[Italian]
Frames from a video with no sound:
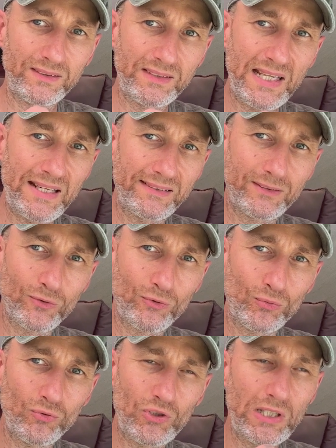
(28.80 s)
Terzo
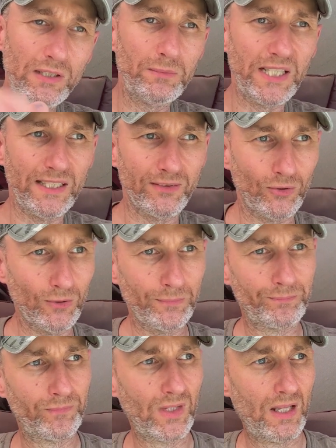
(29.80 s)

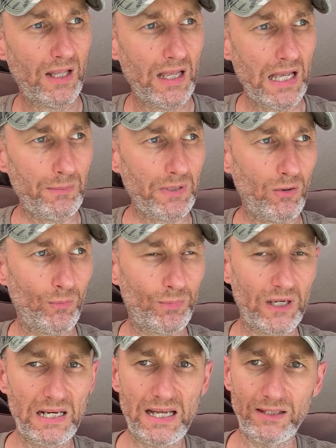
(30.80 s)
suggerimento, abbiamo
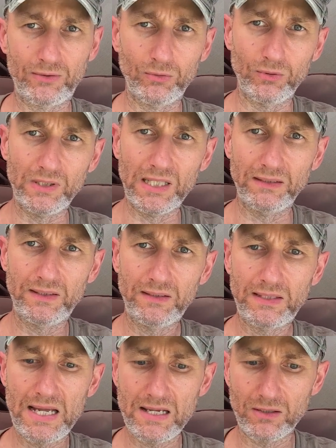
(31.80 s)
parlato di
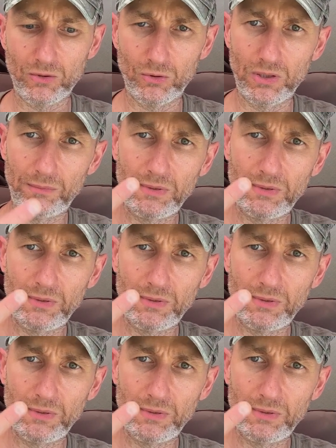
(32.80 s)
antitangle,